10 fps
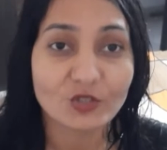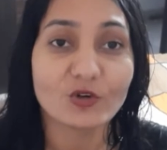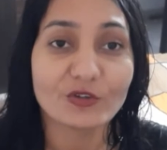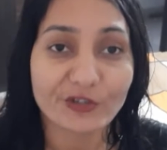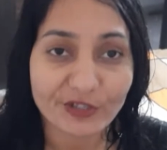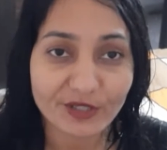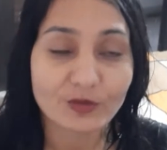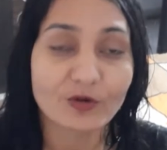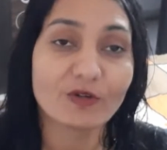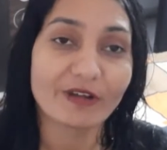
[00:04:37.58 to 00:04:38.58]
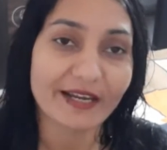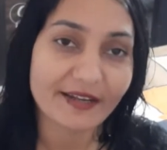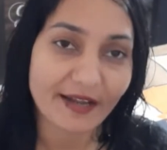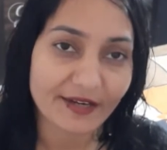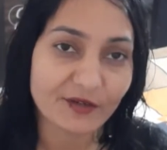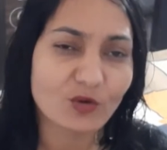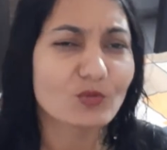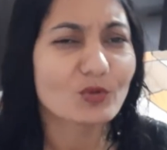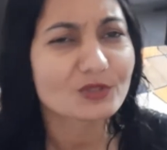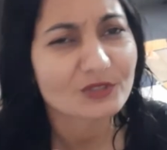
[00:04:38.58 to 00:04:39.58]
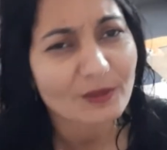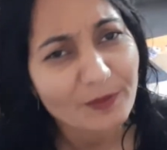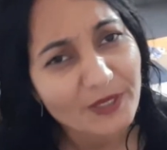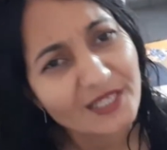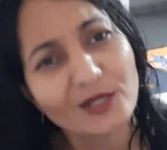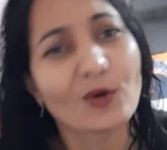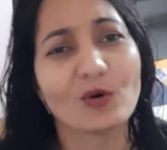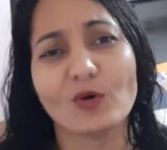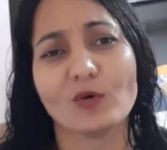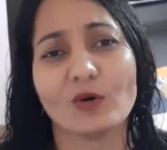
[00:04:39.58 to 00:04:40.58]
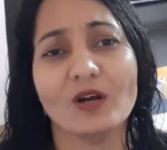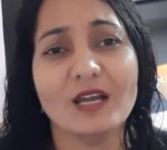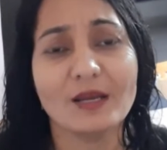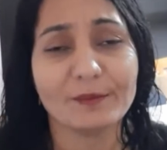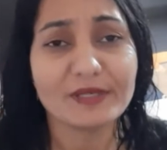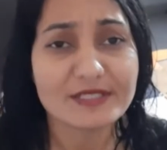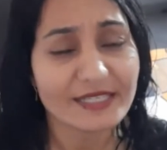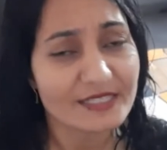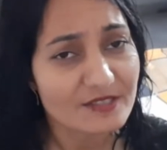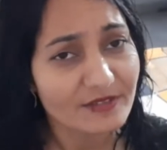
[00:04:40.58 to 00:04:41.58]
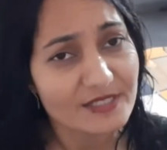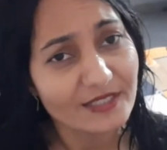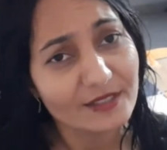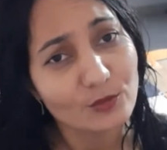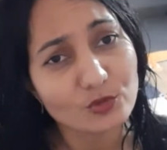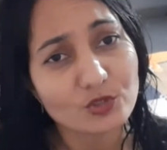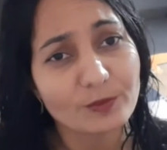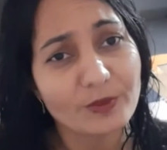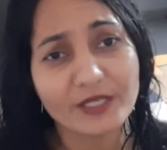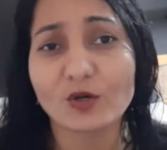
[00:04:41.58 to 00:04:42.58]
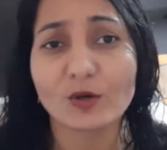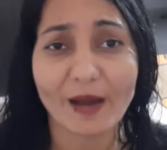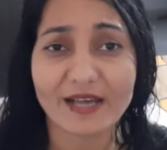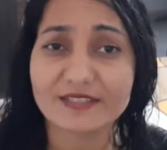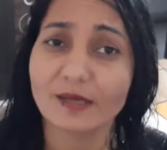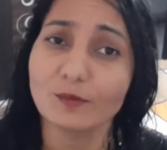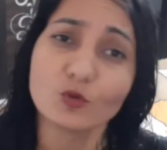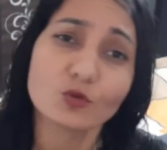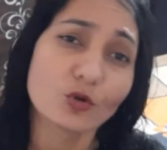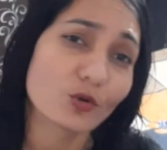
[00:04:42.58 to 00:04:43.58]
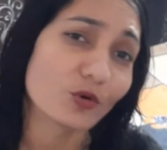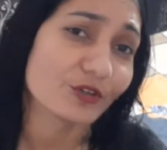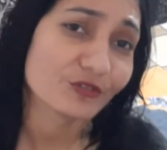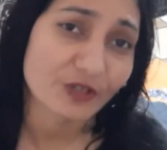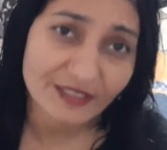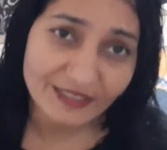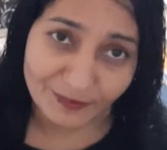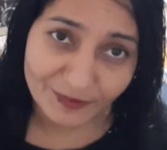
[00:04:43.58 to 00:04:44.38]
हो न्यू ईयर हो वैलेंटाइन हो कुछ भी हो मीन्स एक्स वाई जेड कुछ भी हो भाई साहब उनको कोई फर्क नहीं